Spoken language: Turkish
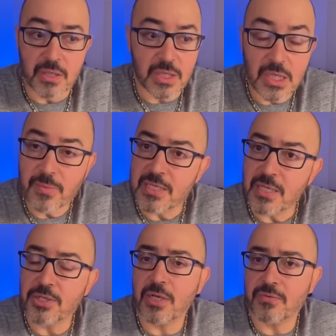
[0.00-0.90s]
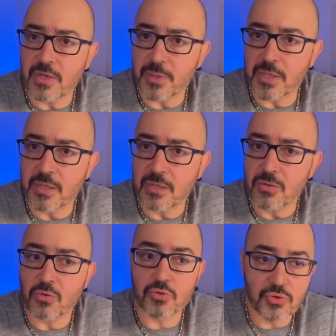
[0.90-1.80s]
İyi mesajlar vermek.
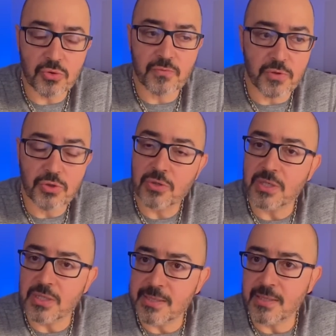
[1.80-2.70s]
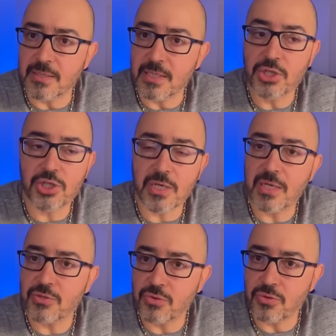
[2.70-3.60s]
Oturun videoları izleyin. İyi
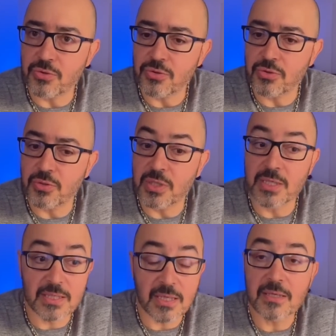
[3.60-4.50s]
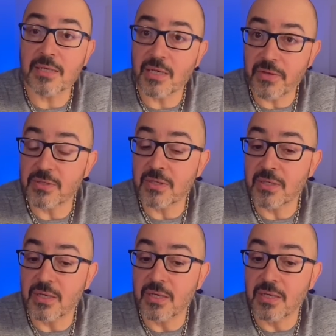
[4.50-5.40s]
şeyler söylüyoruz. İnsanlar evet
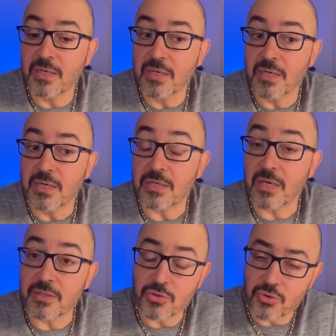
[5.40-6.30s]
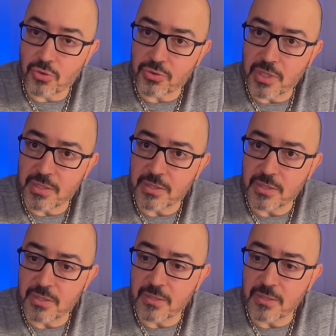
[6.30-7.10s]
rahatsız oldular.